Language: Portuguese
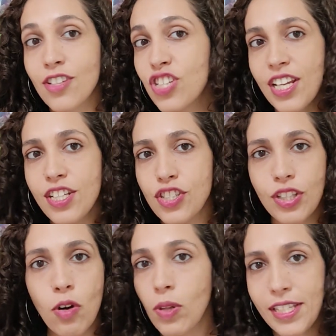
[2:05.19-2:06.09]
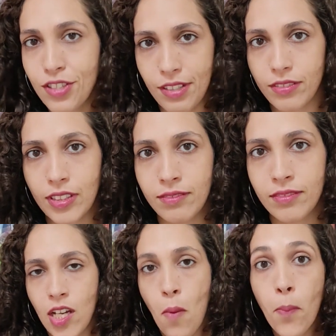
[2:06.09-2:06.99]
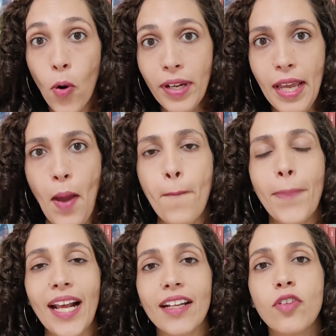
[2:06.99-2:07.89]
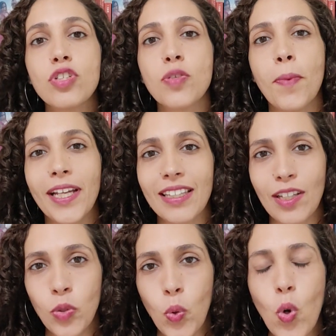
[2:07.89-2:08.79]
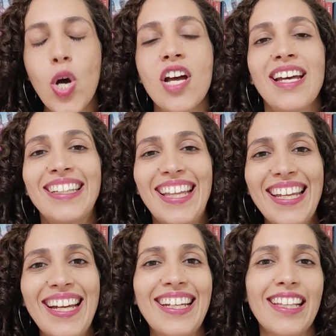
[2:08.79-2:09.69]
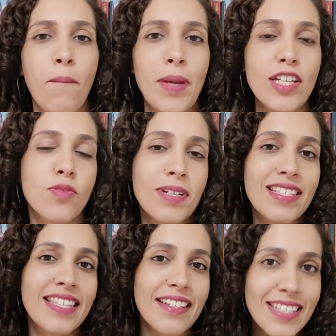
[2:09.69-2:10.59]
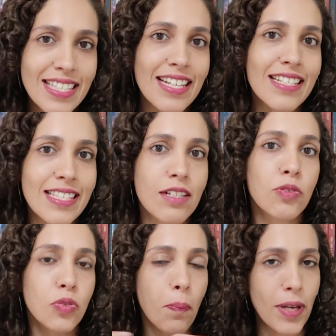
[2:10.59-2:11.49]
a gente não legenda. Por quê? Para que o espectador tenha aquela mesma sensação do